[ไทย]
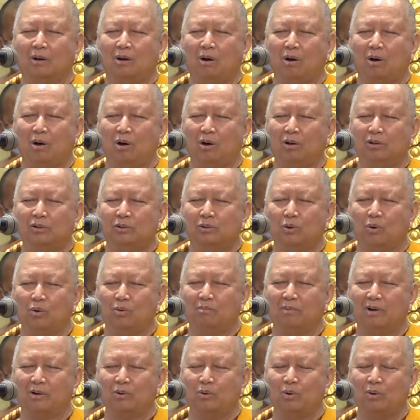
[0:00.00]
ขอจง
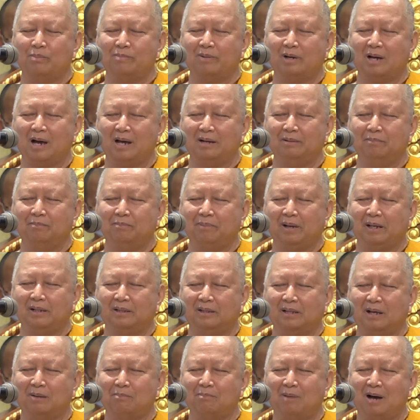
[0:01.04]
มารวมกันเป็น
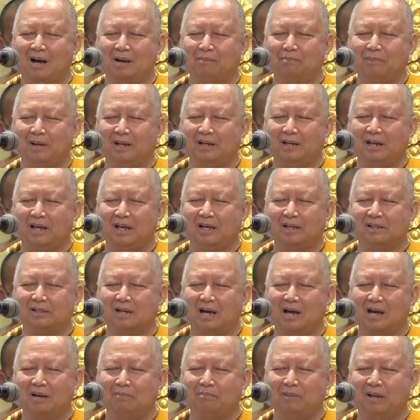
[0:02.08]
ตบะเป็นเด
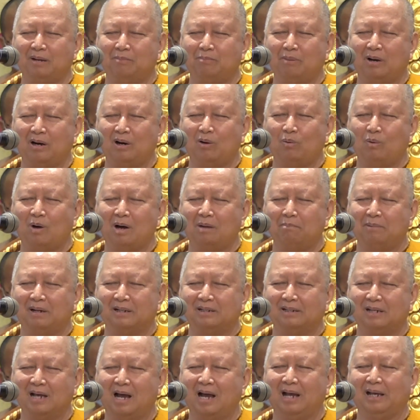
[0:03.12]
ชะเป็นพลวะปั
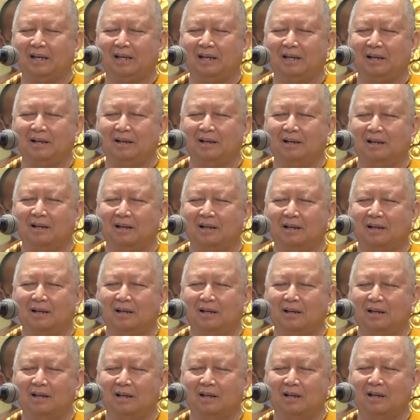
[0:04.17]
จจัย
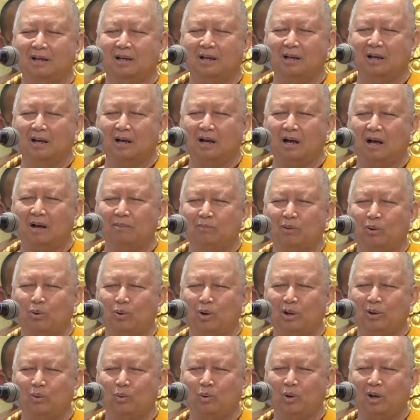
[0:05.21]
อำน
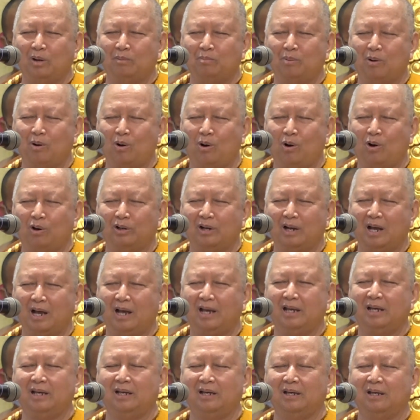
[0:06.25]
วยอวยพร
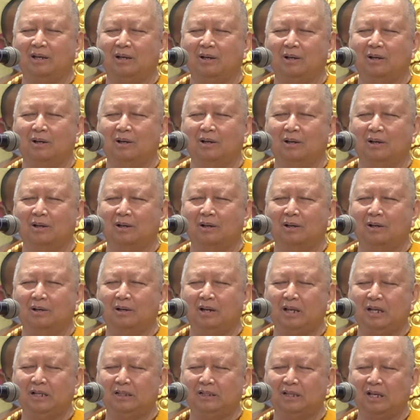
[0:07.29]
ให้
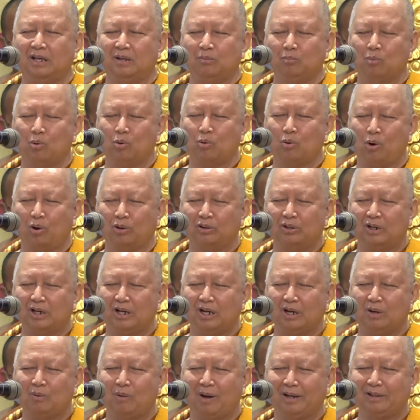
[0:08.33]
นิติบุคคล
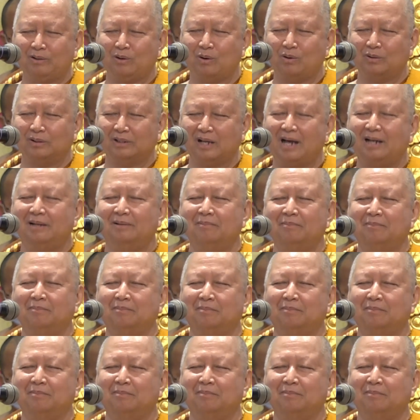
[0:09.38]
คือวัดของท่าน